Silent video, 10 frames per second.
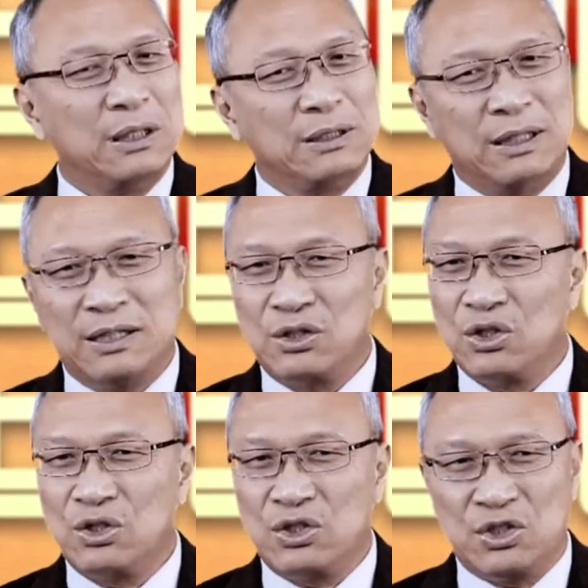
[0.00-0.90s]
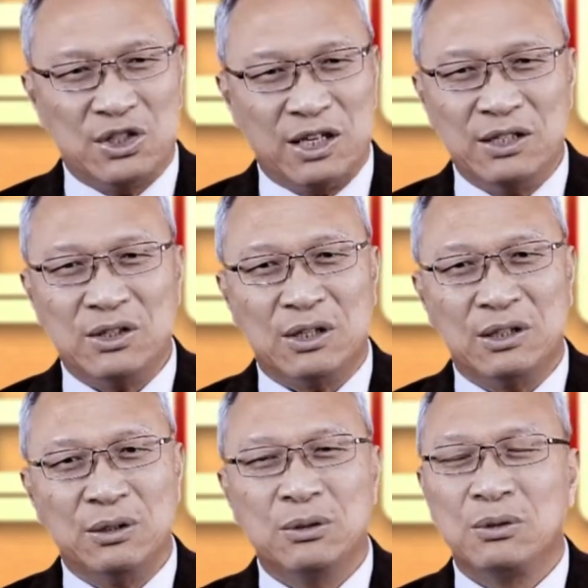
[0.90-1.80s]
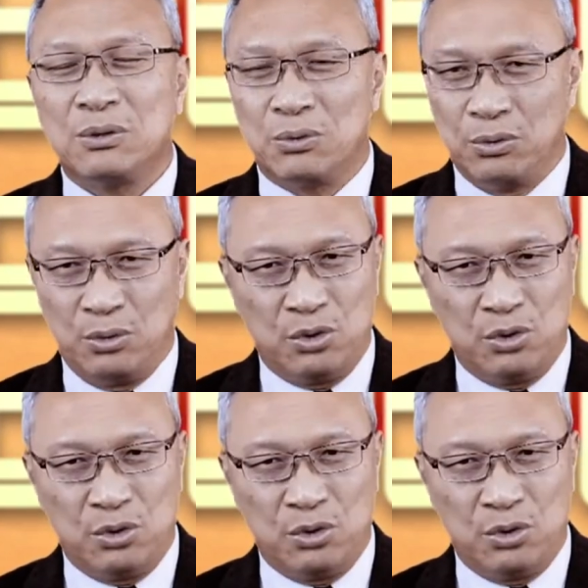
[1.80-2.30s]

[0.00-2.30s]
但是虔诚与